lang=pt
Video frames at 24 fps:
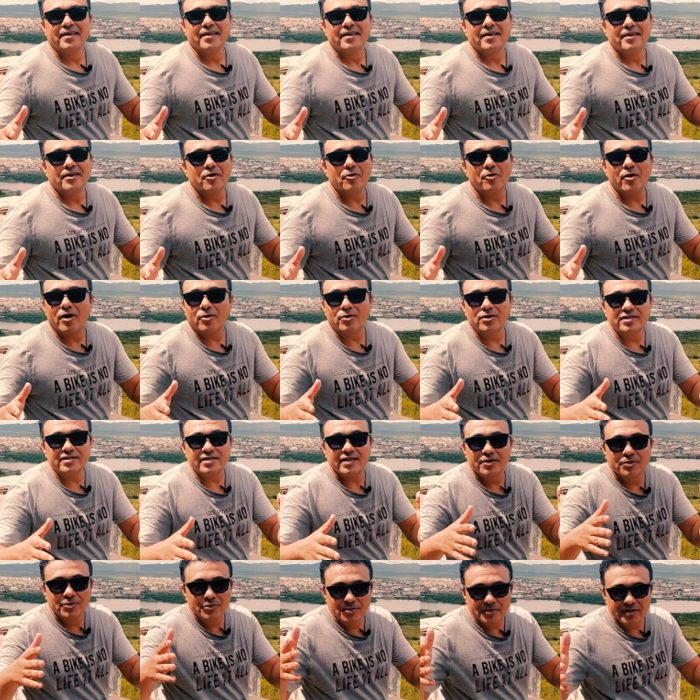É uma
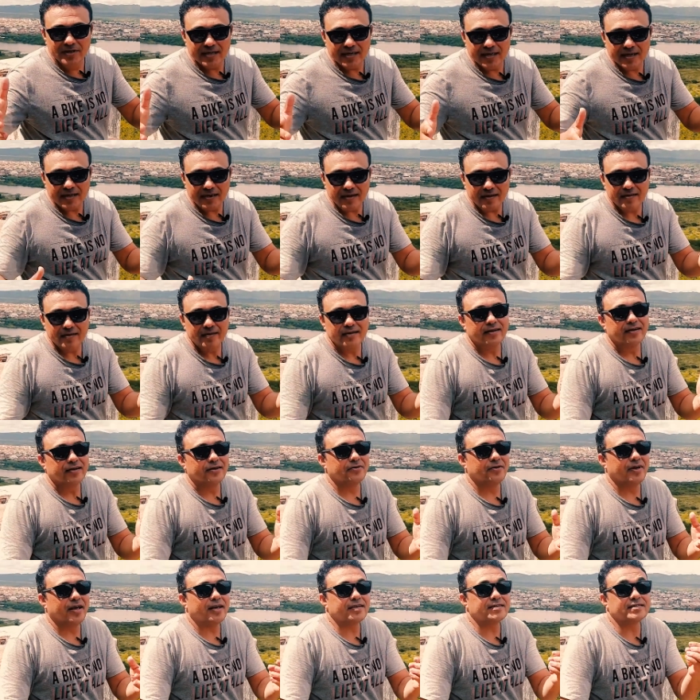coisa única né?
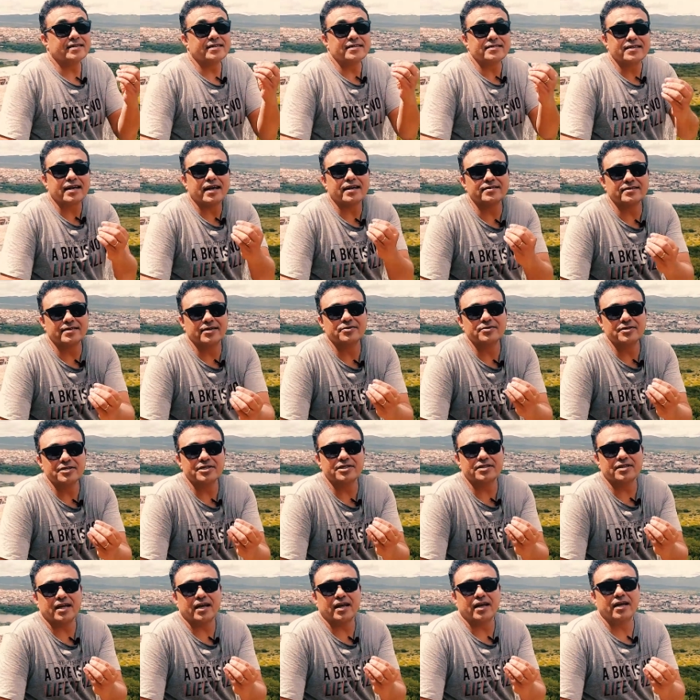né? a sensação de
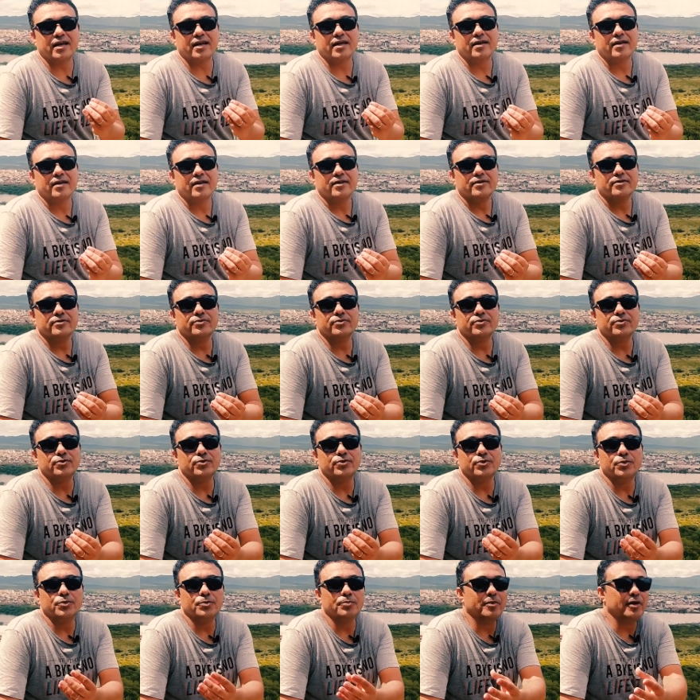estar
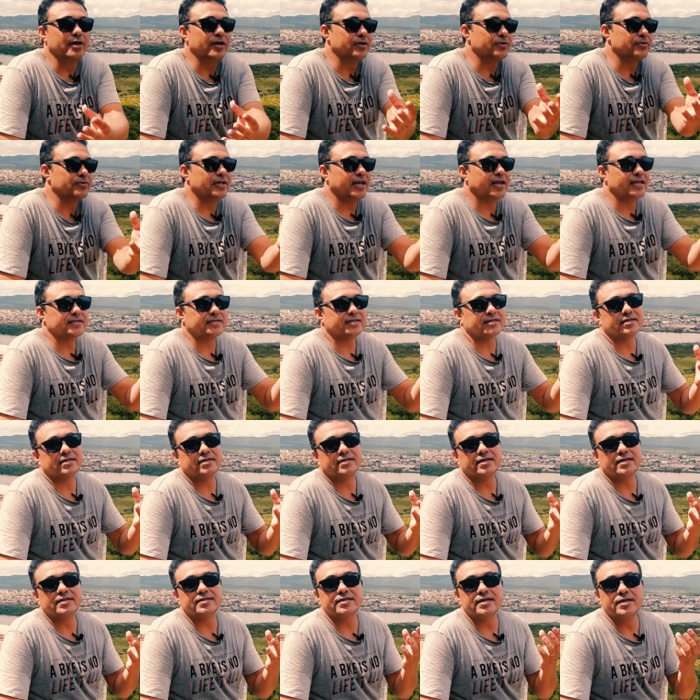no meio dessa,
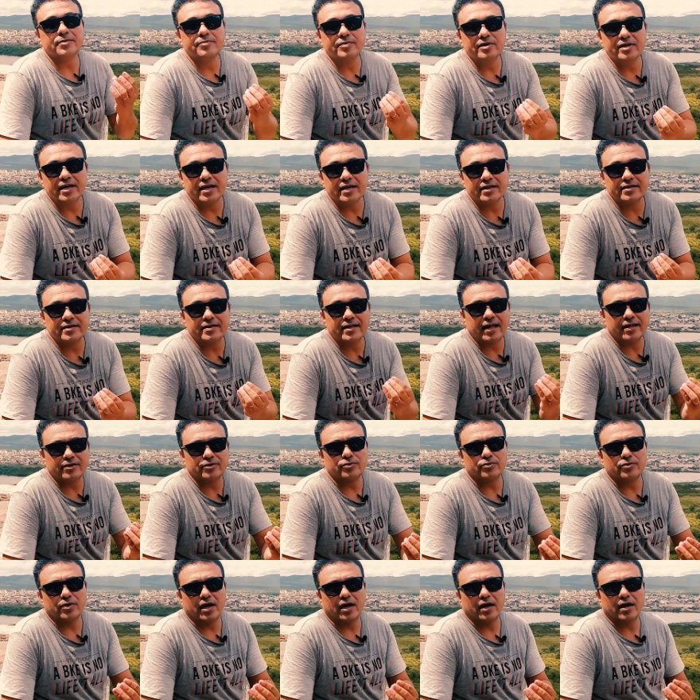desse ambiente
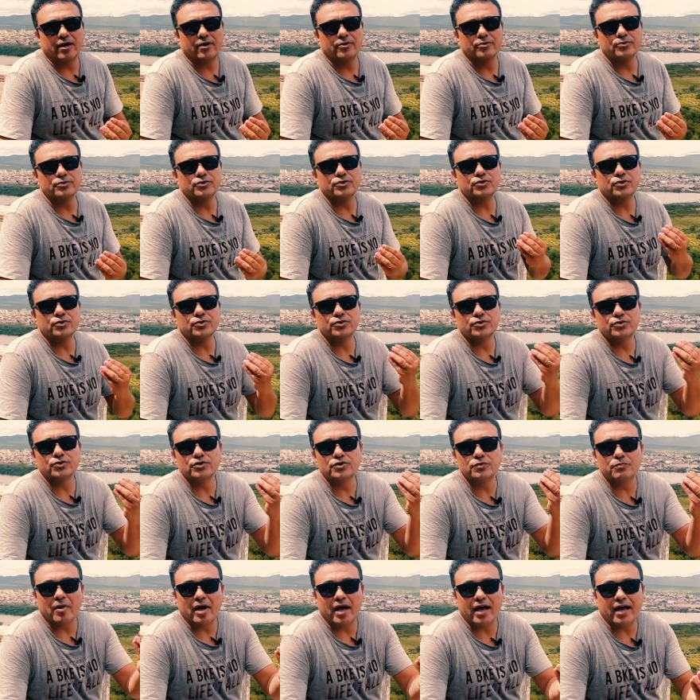natural, os sons dos
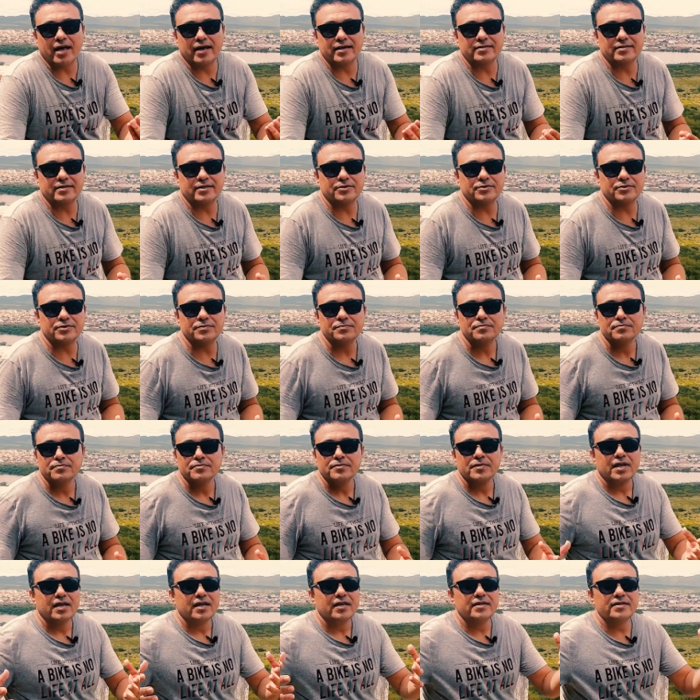pássaros,
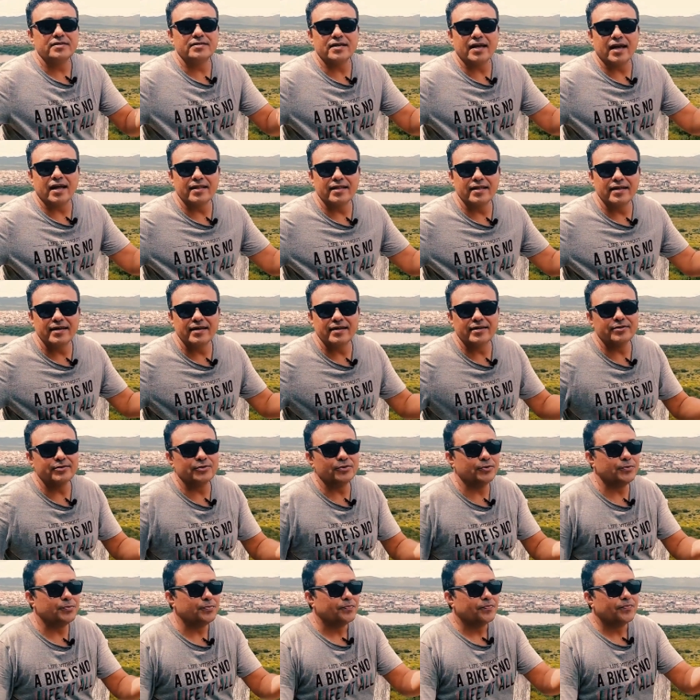
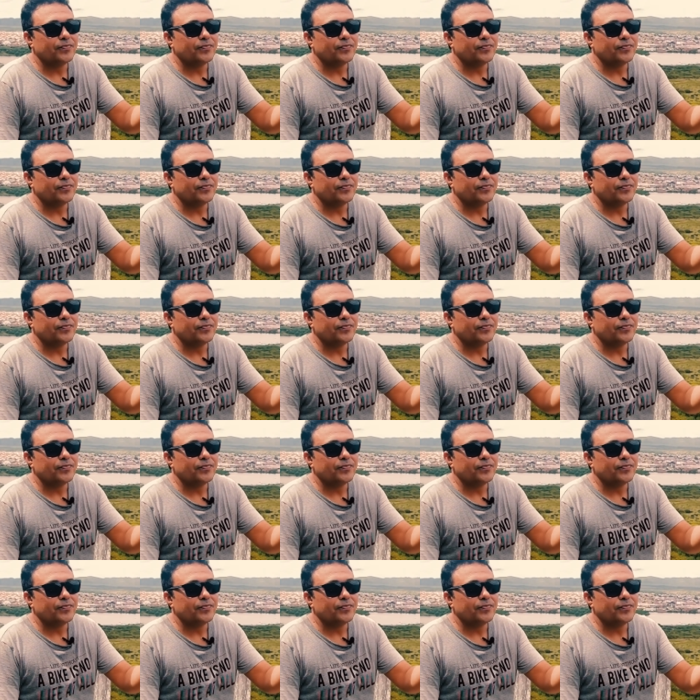exalando